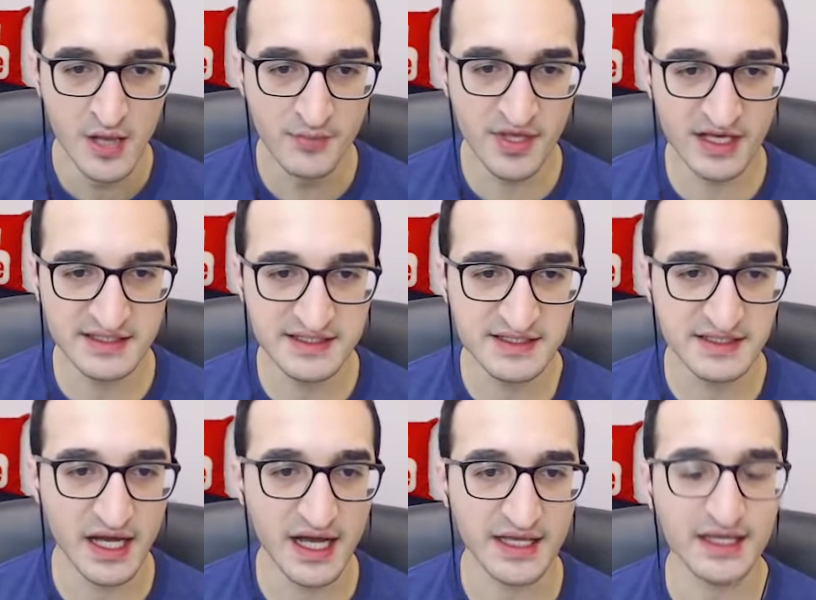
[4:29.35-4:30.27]
Bir
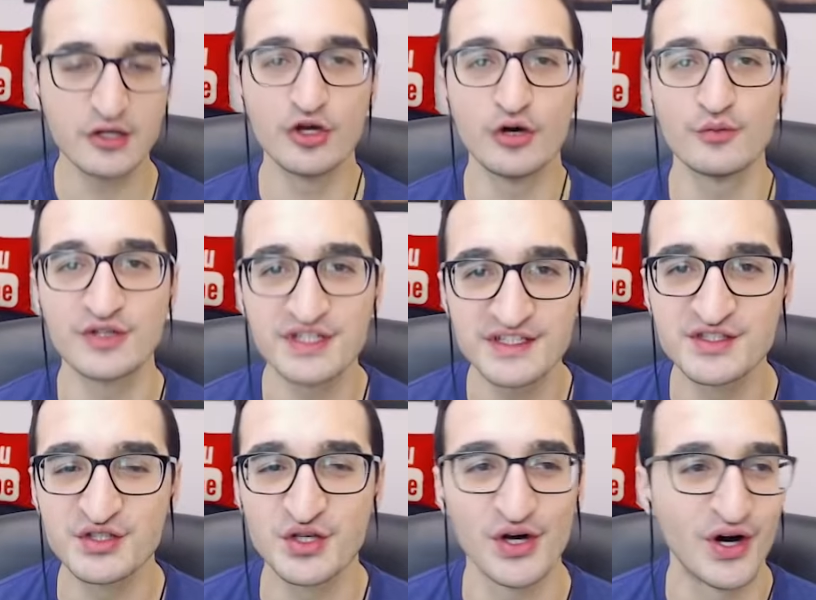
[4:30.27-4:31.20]
asist daha geliyor
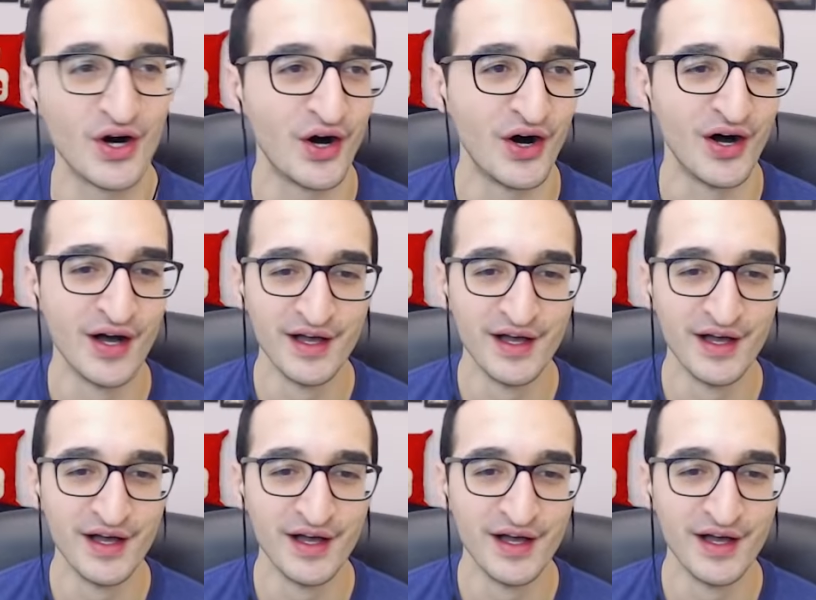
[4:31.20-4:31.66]
Rizzo.